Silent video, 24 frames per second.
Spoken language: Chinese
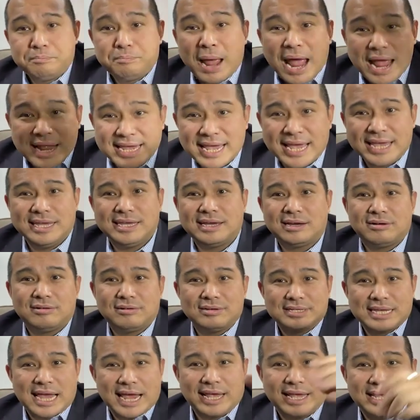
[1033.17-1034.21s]
半年以
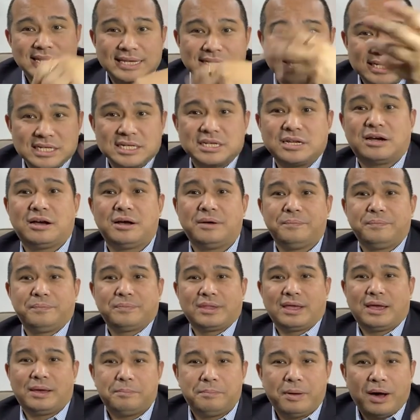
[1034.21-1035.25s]
后才给你绩效
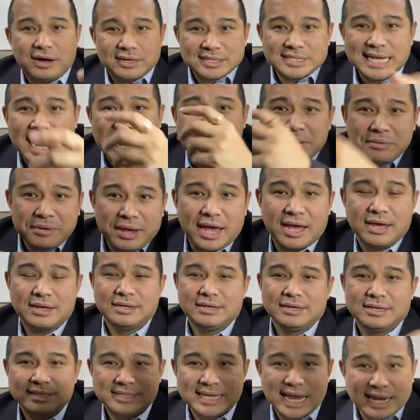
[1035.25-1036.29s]
啊，跑三个月
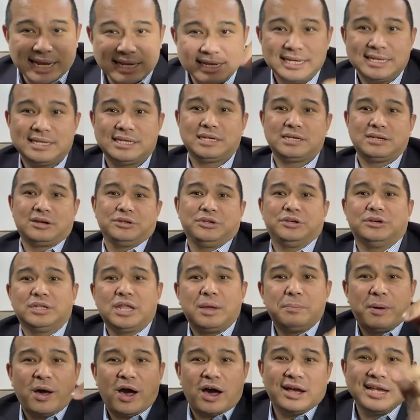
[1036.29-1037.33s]
才给你绩效，有
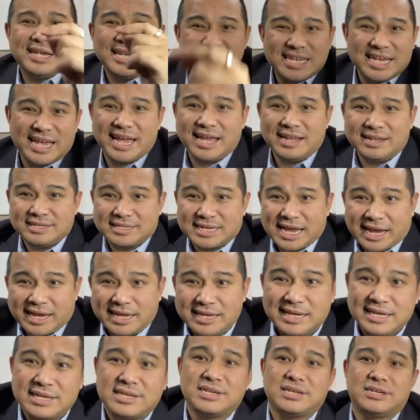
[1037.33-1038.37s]
的跑一年才
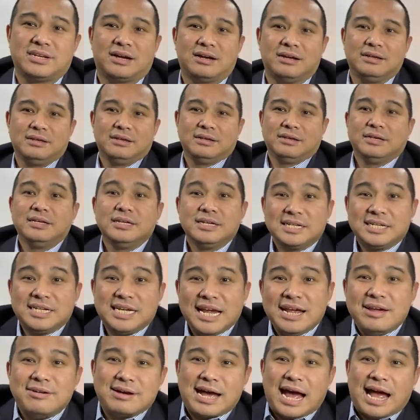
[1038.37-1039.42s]
给你绩效。
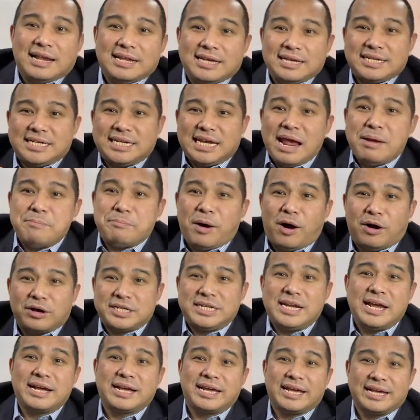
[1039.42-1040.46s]
信用卡你现跑
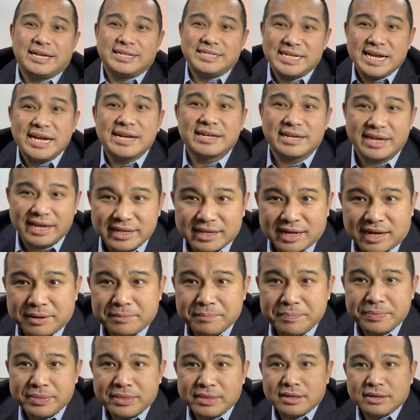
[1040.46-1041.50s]
现现给的，
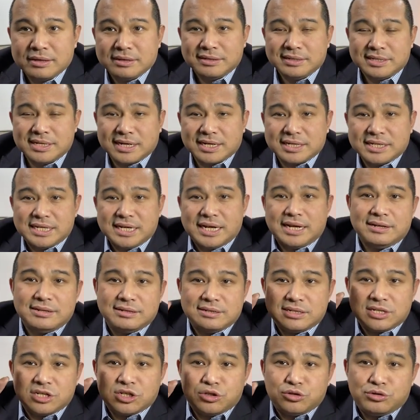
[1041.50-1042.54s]
这个
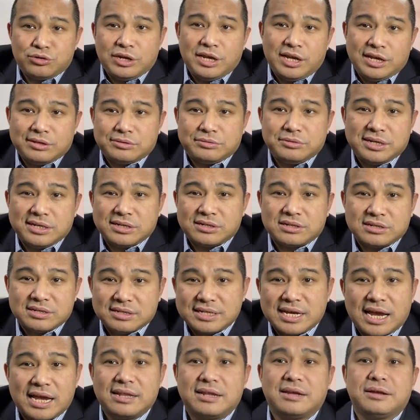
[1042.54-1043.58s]
钱是最最实
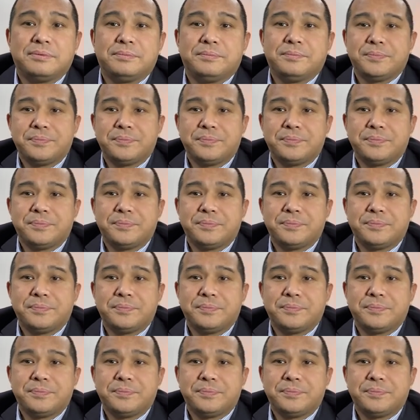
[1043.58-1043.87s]
在的